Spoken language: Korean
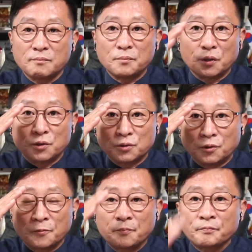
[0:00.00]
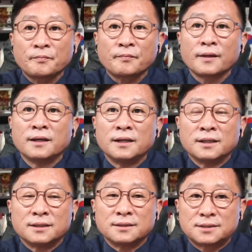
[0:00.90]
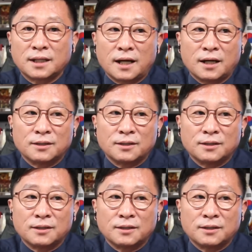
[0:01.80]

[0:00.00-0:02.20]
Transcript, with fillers: 멸공. 자,